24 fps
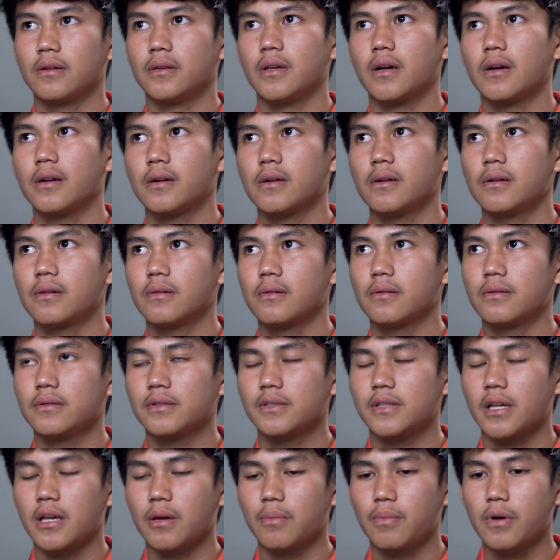yang
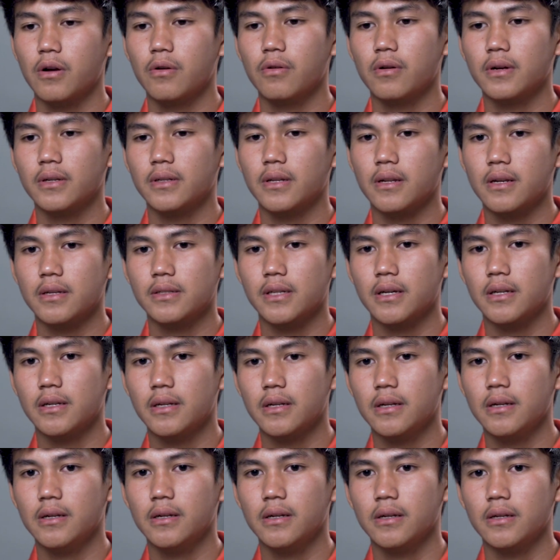saya bawa dari
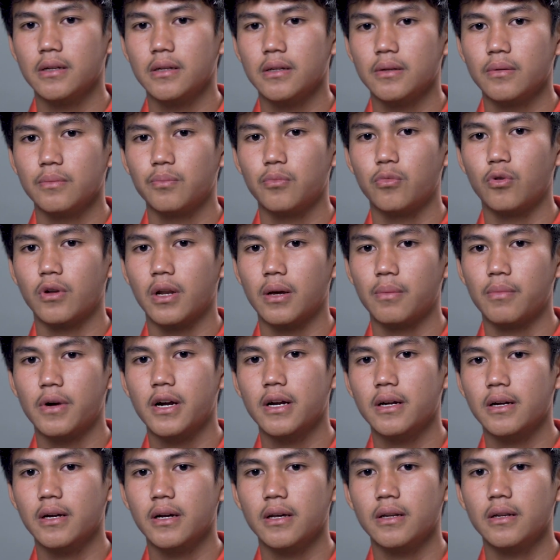sana pola
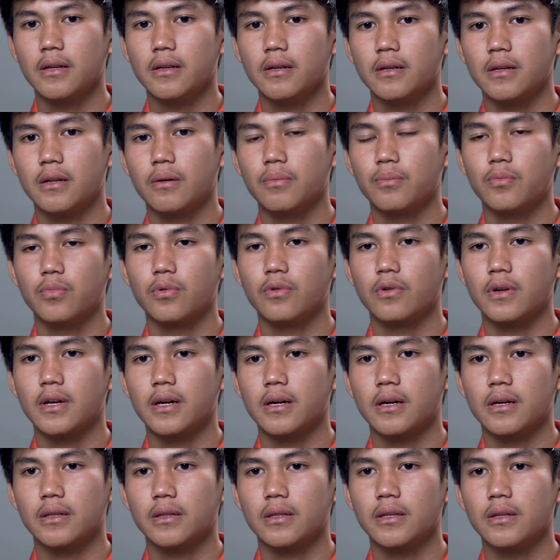makan dan
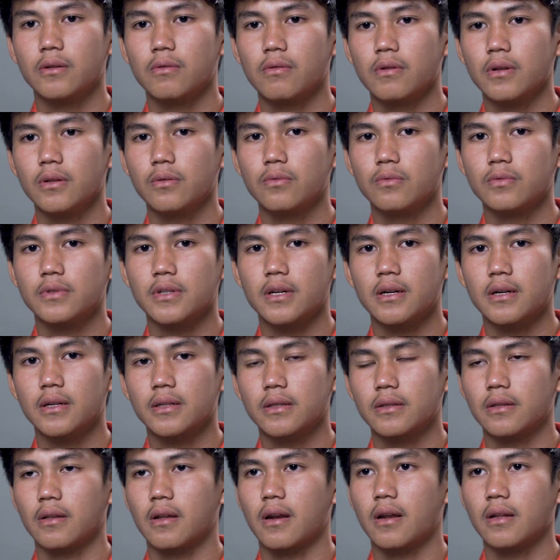pola tidur itu
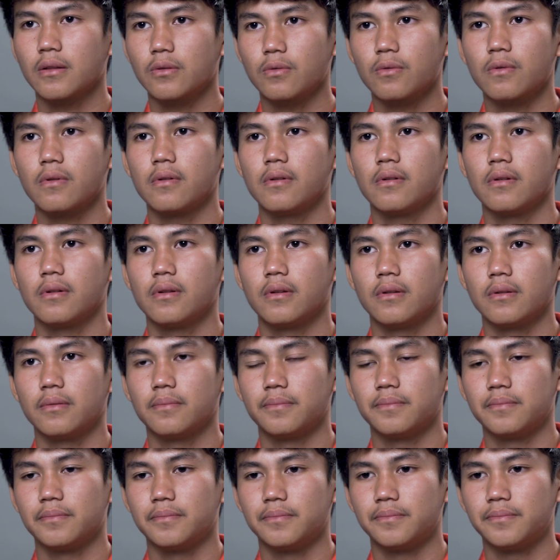sangat teratur
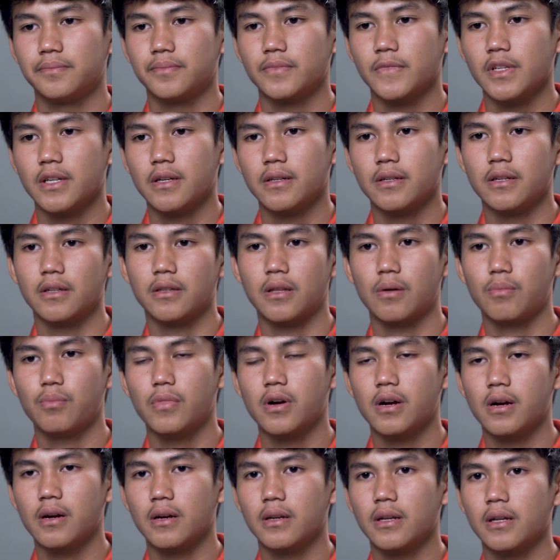
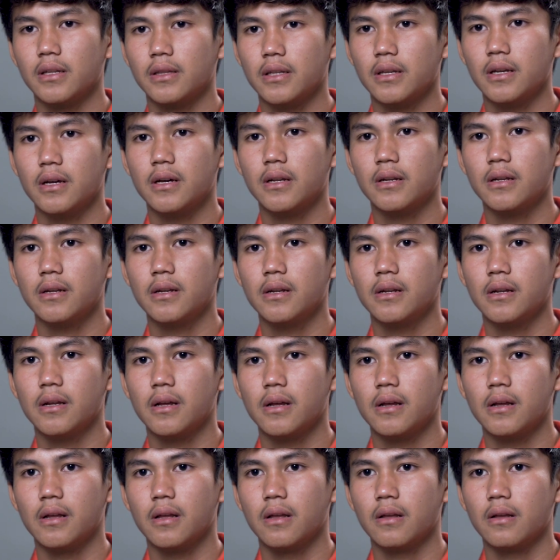ditambah latihan
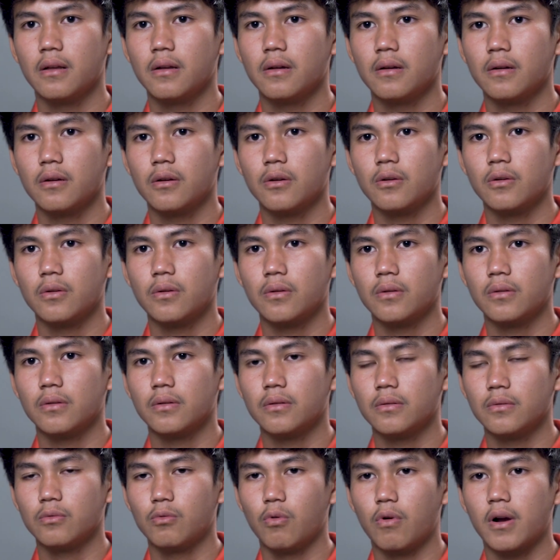
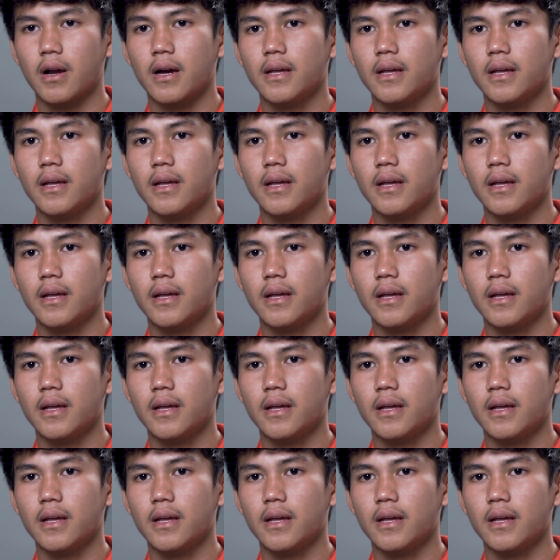dua